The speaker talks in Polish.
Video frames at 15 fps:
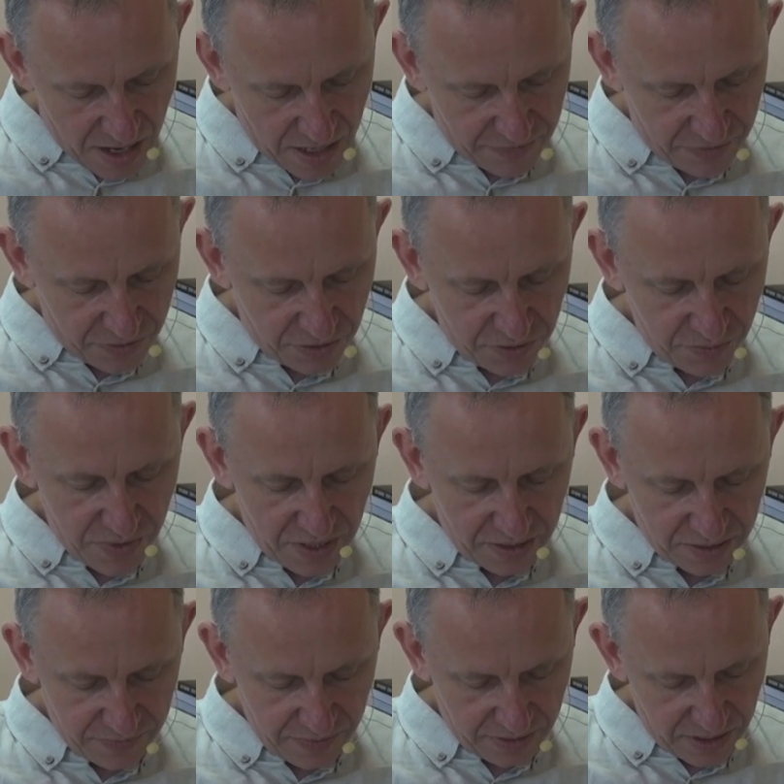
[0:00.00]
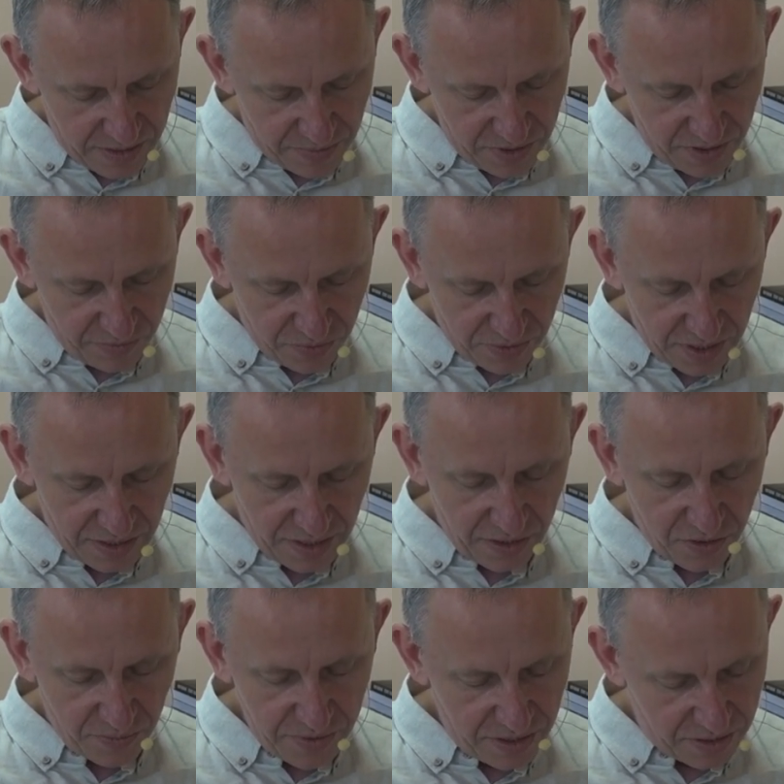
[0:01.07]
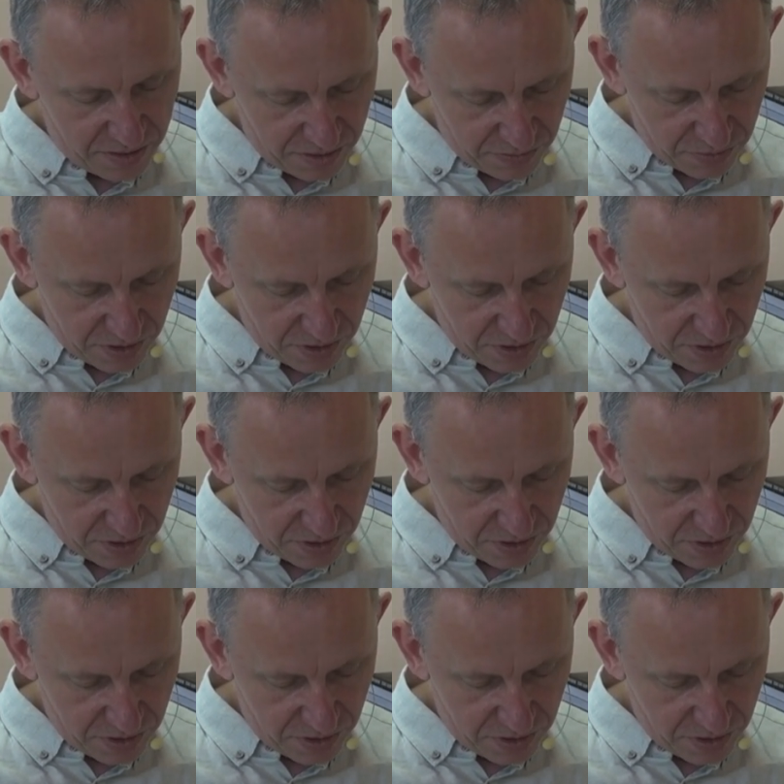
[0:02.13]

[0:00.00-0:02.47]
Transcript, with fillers: ale wychodziło jak zwykle, bo nie było takiej kobiety,